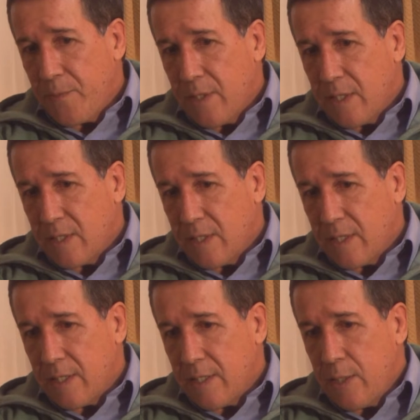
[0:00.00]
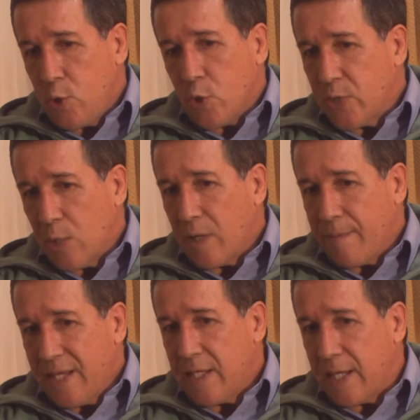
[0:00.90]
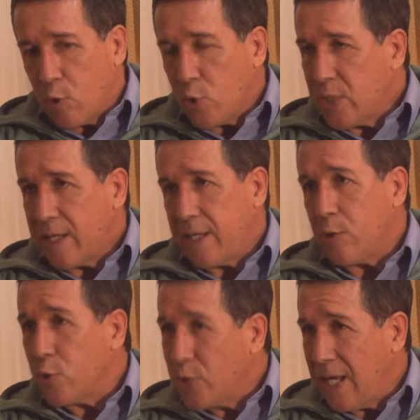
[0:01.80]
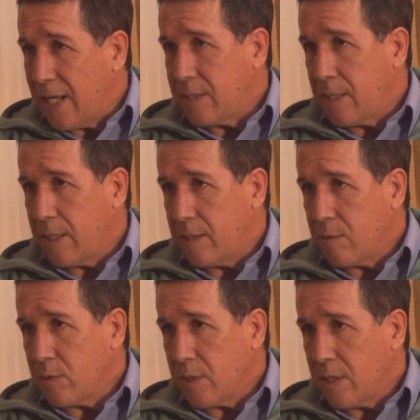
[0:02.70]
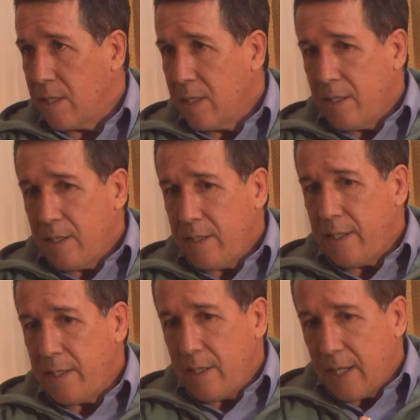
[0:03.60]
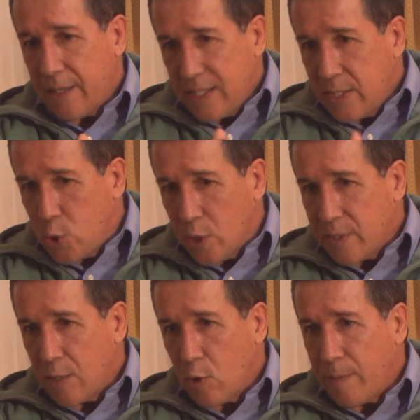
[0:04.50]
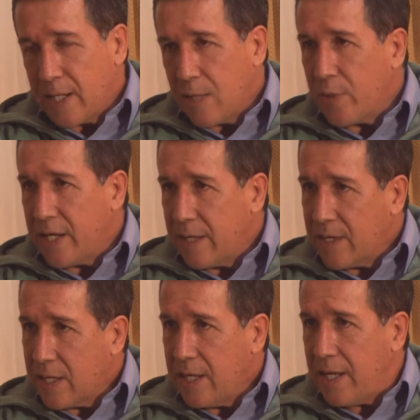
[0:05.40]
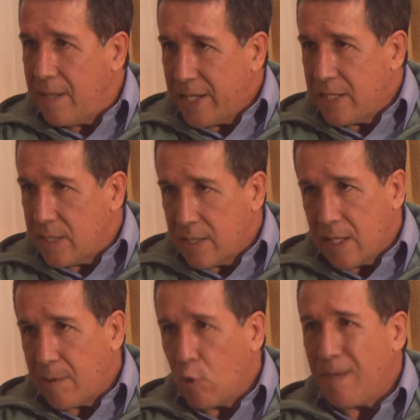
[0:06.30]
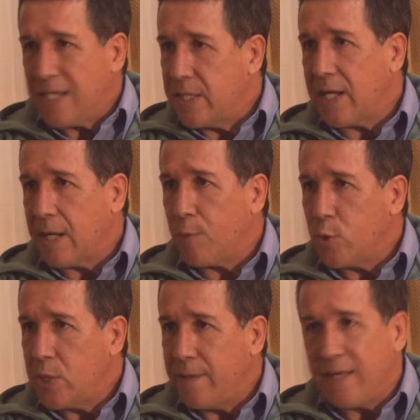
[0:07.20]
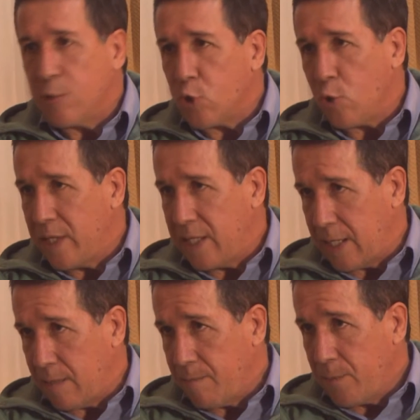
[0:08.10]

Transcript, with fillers: Este, y yo seguramente hay cosas que no sé hacer. Entonces, y la decisión del gobernador era de que él me necesitaba lo más cerca posible de él todo el día,